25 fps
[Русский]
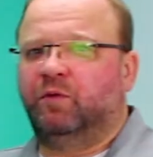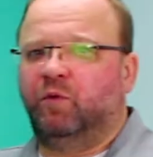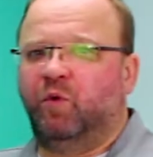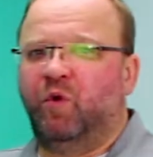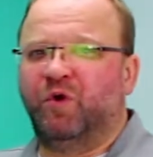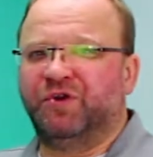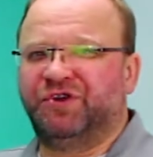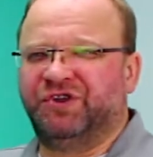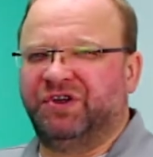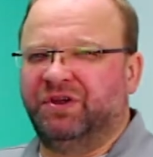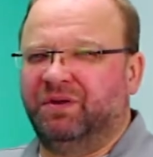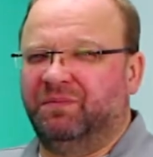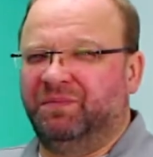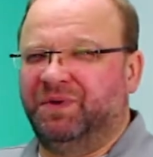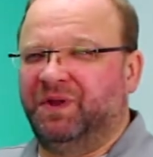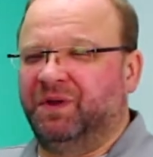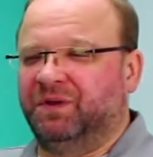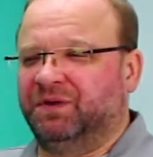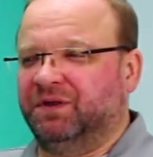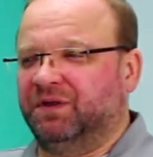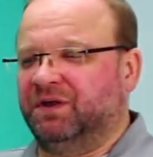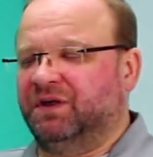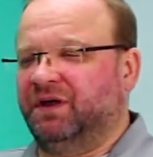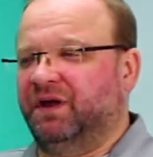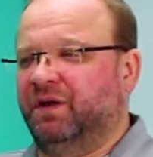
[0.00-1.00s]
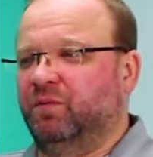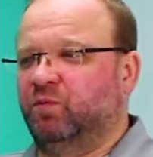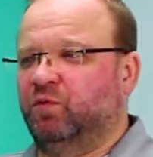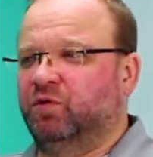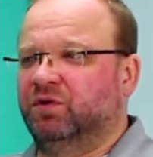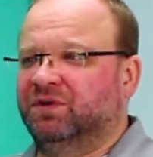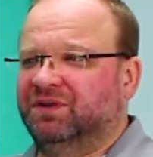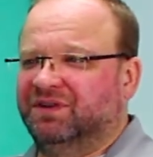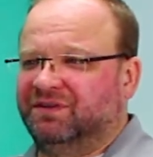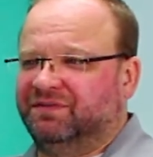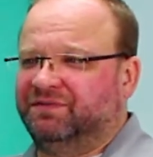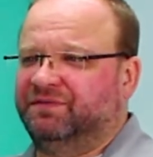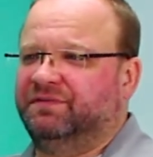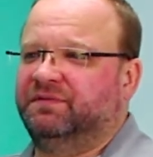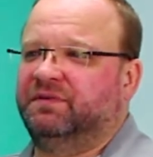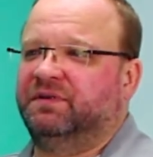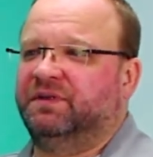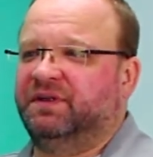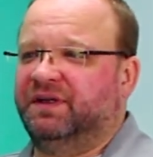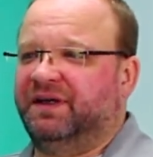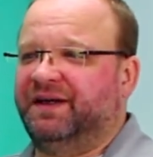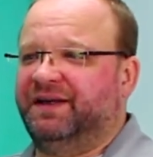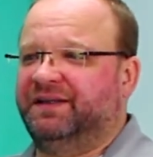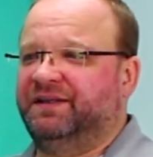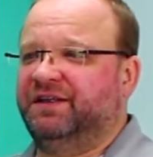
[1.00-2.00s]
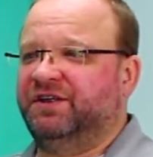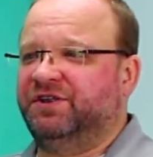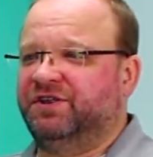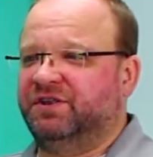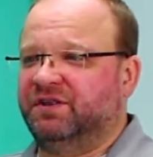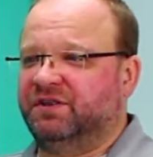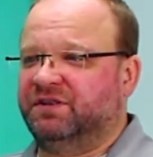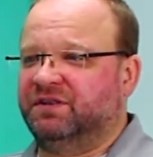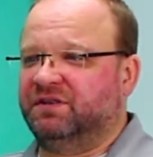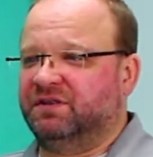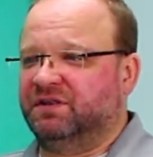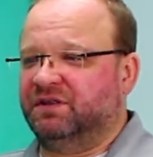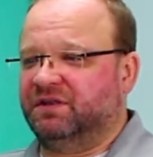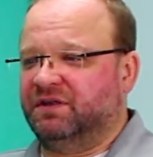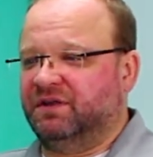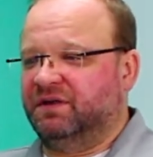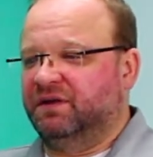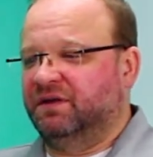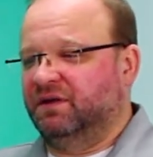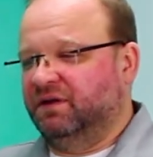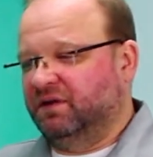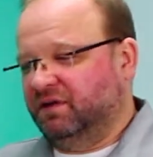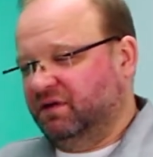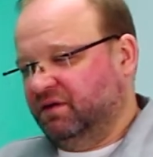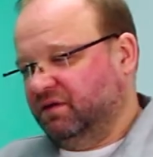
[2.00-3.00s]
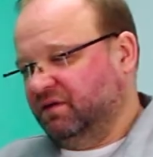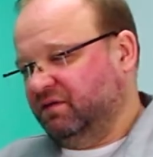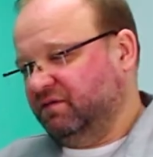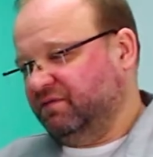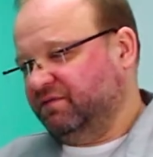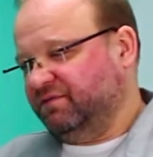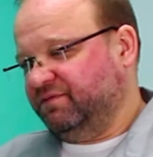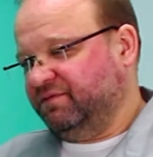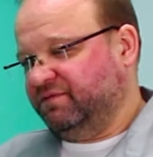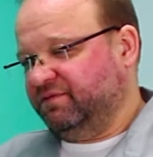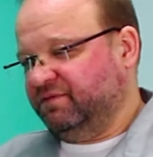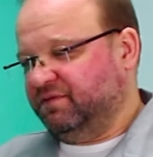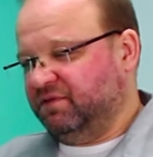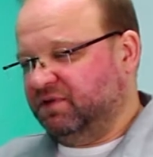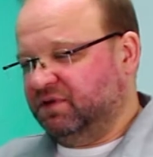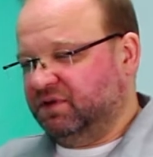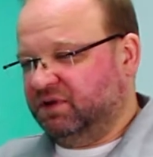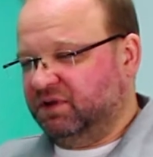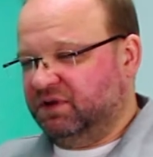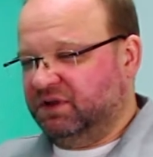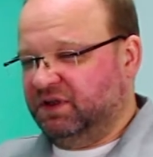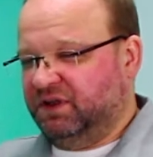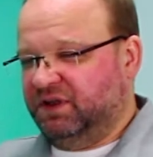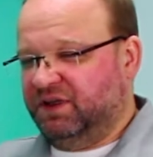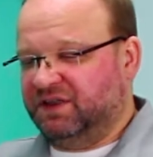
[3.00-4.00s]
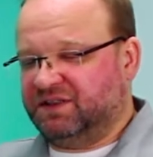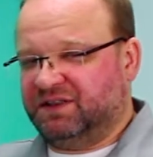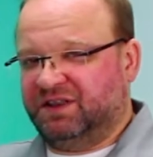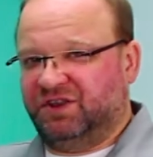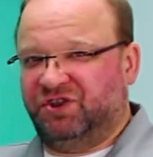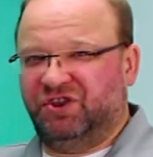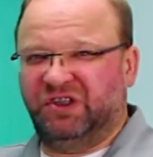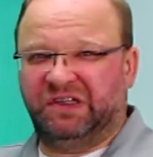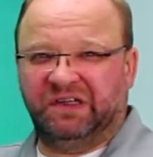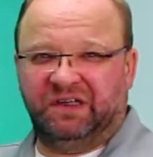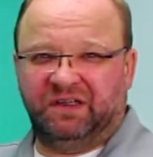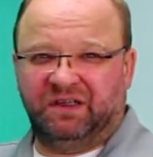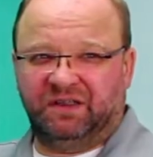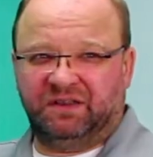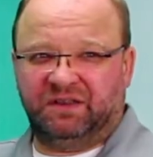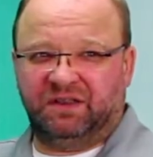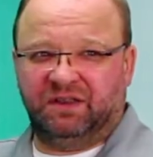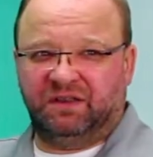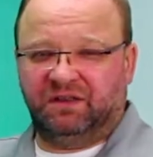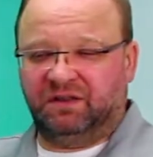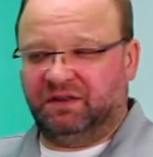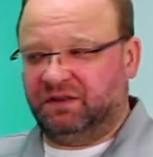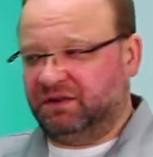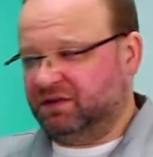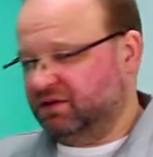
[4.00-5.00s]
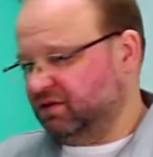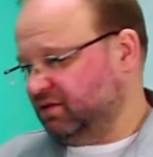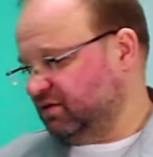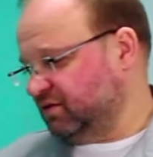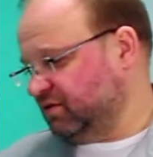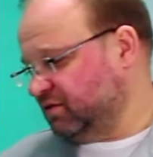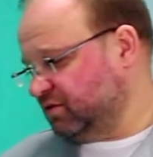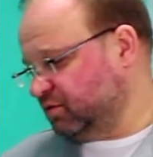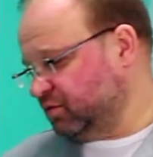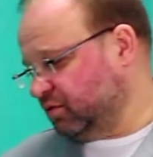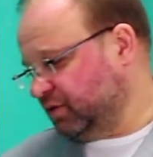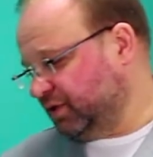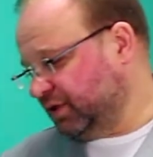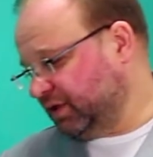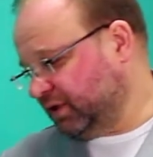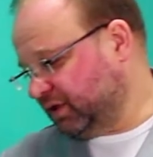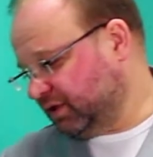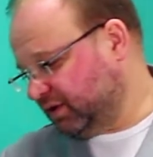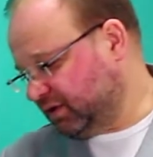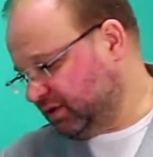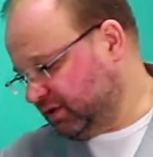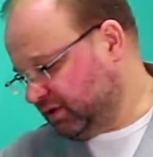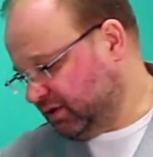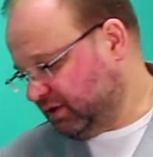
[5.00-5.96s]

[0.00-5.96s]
очень мелких ремонтов, находящихся в незначительных таких зонах.